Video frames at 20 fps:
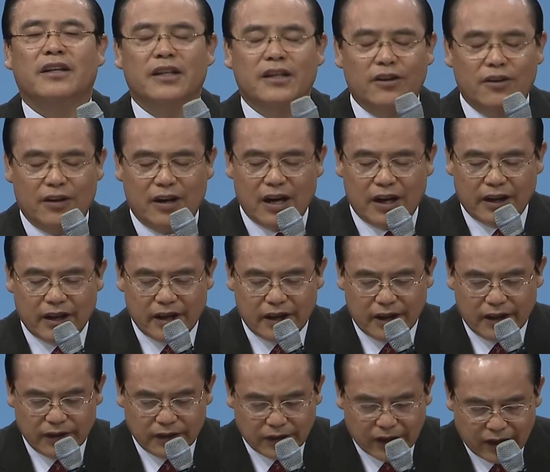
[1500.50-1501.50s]
일어나게
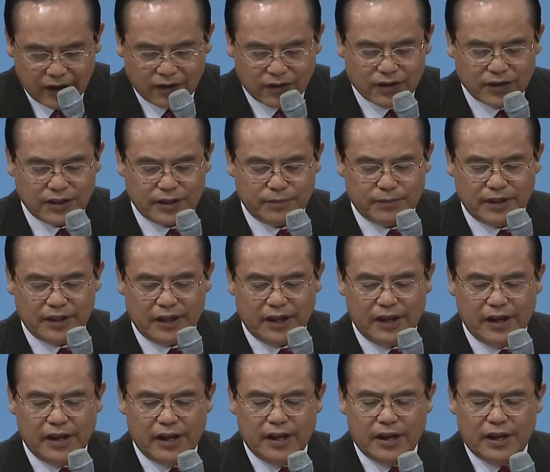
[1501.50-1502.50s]
되는 것입니다.
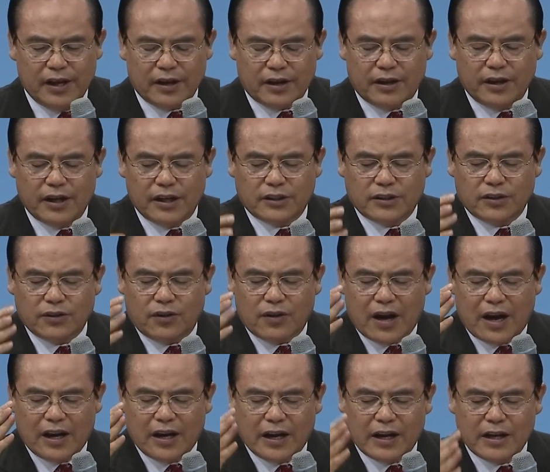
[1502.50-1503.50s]
그래서
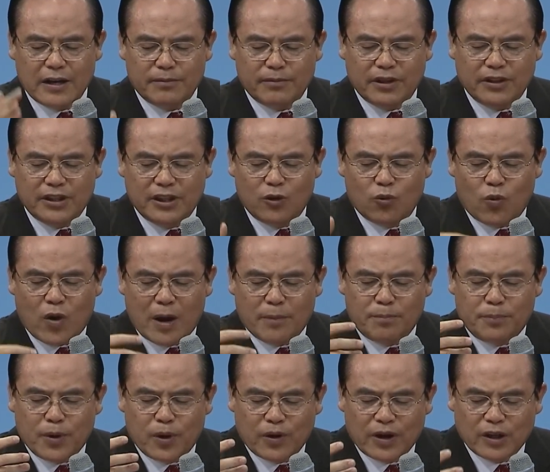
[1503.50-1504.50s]
하나님은 이
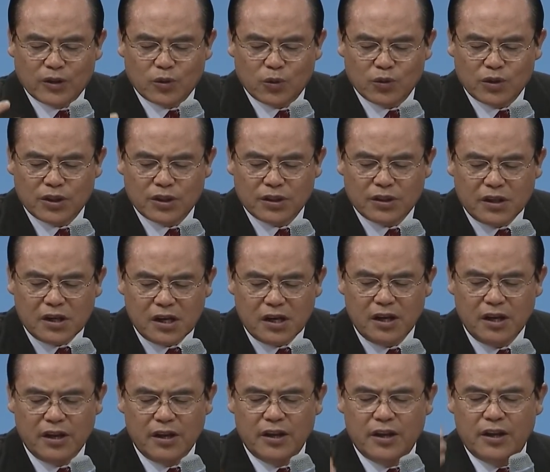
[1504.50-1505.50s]
화평의 소식을
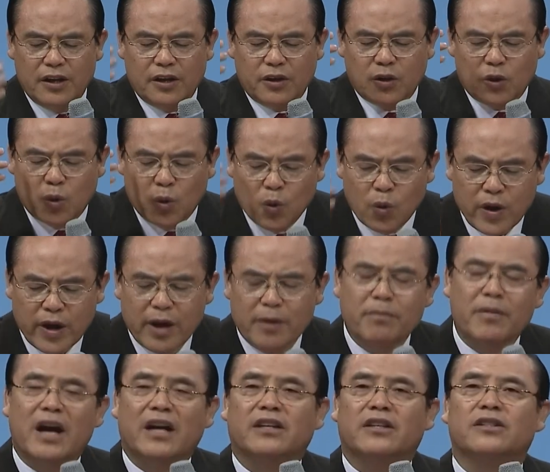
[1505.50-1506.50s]
교회에
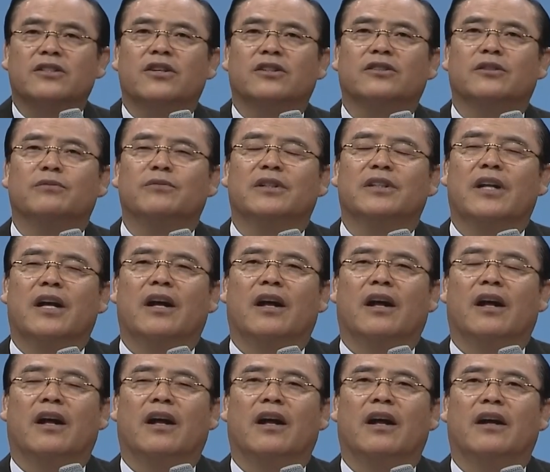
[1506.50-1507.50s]
맡기셨습니다.
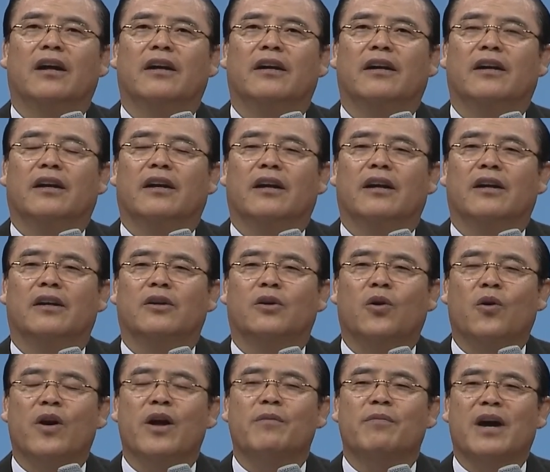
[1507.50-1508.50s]
예,
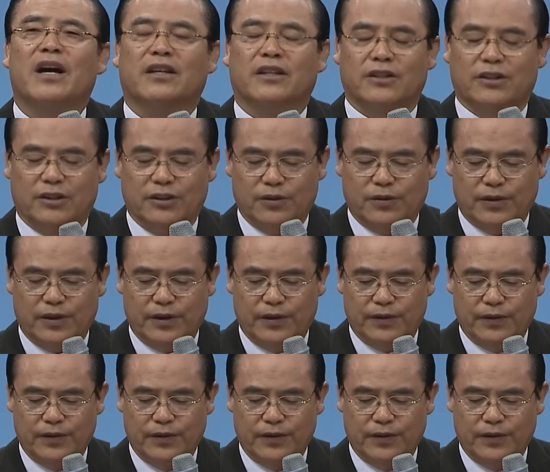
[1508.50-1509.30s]
교회에 맡기신 거예요.